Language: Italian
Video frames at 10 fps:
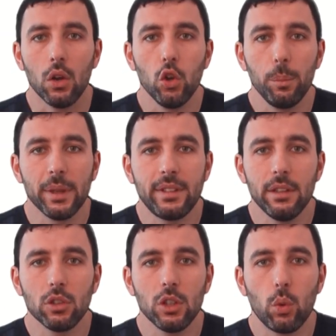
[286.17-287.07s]

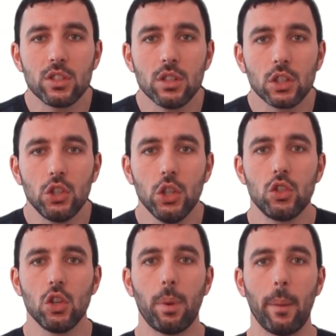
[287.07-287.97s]
L'obiettivo di questo
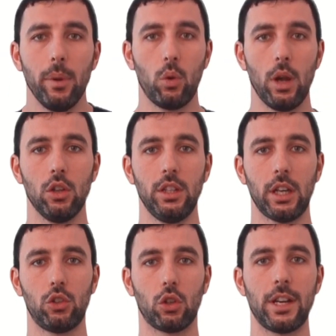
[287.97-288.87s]
esercizio è proprio quello di
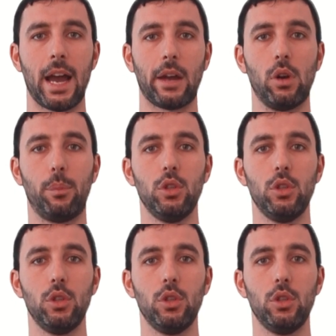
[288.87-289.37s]
ritornare a una